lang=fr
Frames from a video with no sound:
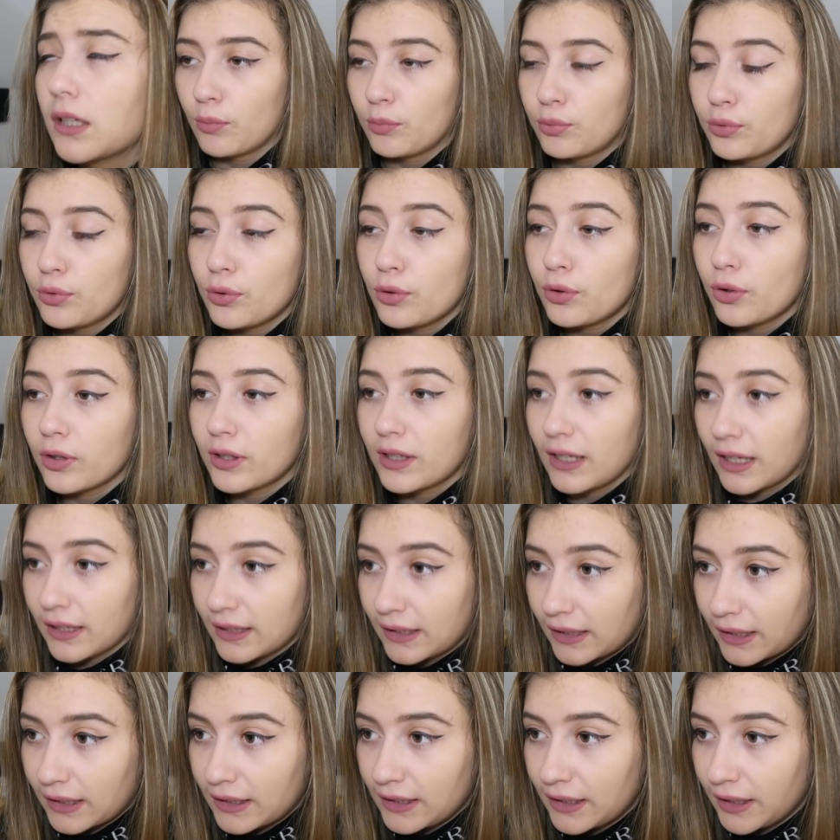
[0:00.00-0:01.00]
Plus le gars
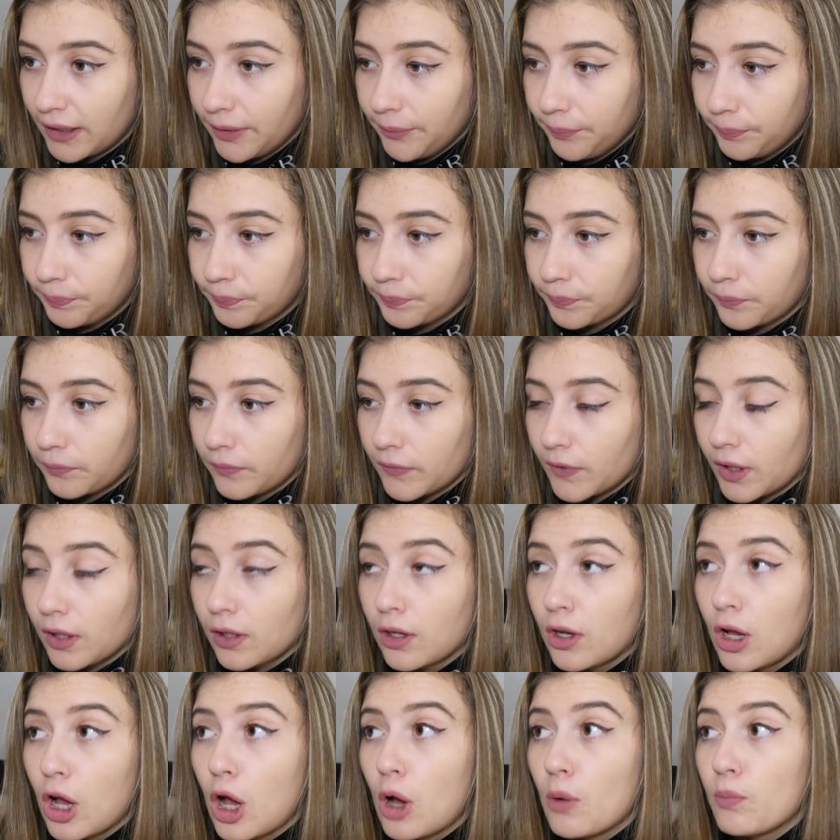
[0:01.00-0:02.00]
criait,
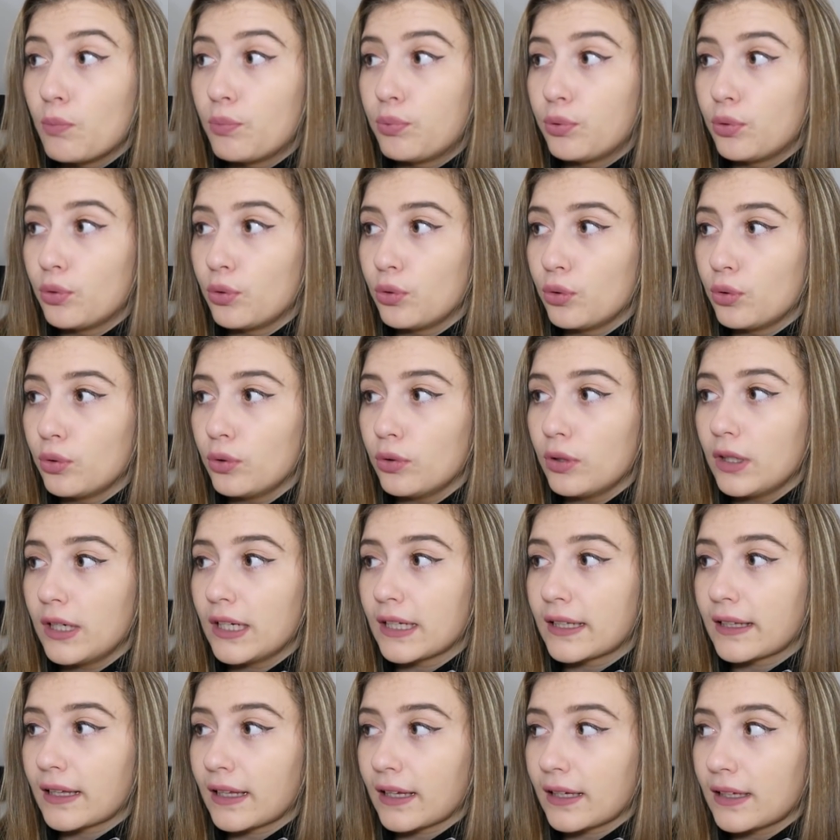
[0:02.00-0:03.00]
plus
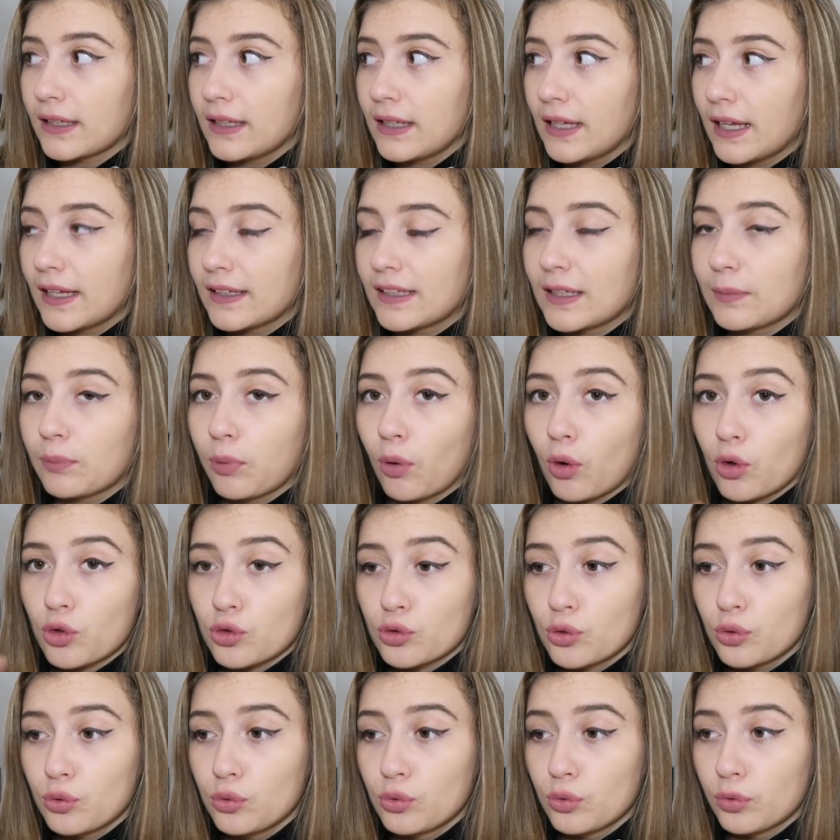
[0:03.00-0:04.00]
les cris étaient proches
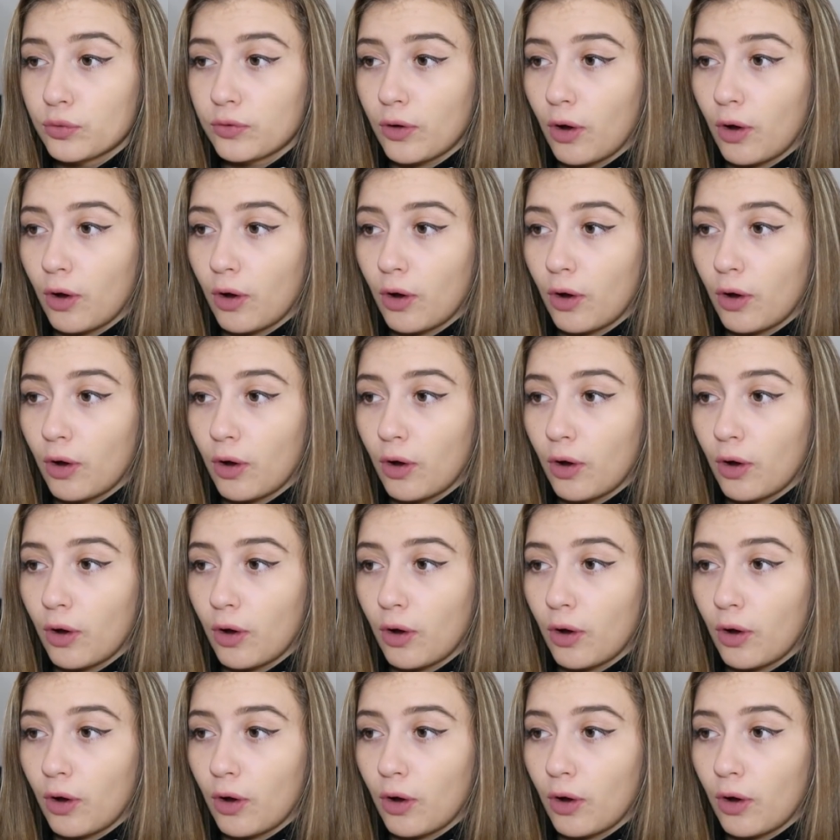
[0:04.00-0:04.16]
de nous.